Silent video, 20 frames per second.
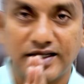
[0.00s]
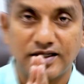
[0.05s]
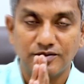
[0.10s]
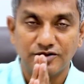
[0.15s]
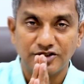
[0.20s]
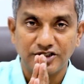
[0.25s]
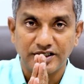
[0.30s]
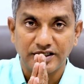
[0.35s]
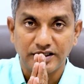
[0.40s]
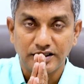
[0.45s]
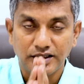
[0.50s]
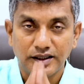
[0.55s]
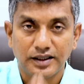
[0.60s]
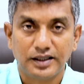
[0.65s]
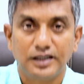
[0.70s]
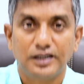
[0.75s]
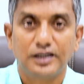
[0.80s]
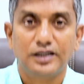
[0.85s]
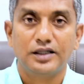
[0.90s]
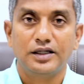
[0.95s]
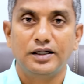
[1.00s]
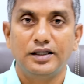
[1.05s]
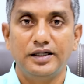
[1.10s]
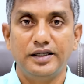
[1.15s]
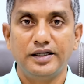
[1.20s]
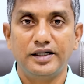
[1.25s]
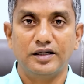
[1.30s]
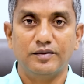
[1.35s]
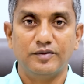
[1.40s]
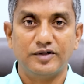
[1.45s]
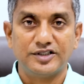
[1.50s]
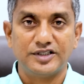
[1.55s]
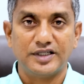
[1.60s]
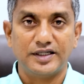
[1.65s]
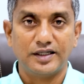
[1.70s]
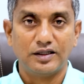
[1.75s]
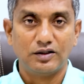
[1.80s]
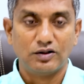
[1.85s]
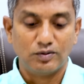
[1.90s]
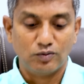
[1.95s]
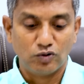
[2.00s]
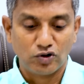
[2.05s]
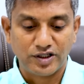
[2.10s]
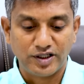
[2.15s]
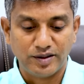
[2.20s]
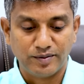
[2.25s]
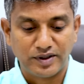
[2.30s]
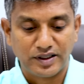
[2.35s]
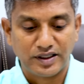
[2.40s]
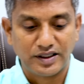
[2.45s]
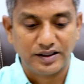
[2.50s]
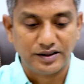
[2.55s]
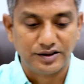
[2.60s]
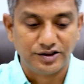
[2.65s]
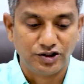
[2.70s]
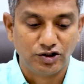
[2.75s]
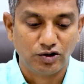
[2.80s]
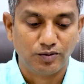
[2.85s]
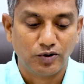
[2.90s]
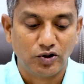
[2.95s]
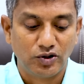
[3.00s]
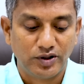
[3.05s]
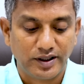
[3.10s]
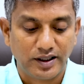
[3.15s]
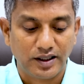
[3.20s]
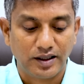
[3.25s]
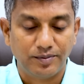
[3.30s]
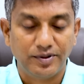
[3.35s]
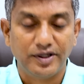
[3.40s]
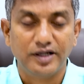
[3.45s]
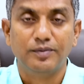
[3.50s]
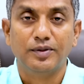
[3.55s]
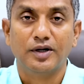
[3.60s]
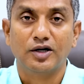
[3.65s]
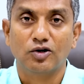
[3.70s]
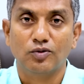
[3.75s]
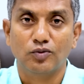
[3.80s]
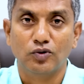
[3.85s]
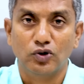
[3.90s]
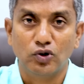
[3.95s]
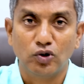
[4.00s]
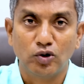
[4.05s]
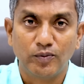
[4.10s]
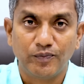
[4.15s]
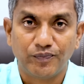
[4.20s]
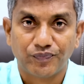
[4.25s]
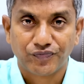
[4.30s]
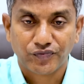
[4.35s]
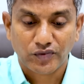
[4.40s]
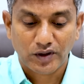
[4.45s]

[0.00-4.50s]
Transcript: வணக்கம் ஜெயன் இன்னைக்கு நம்ம சேனலில் ஒரு முக்கியமான ஜியோ பொலிட்டிக்கல் அப்டேட் பார்க்க போகிறோம்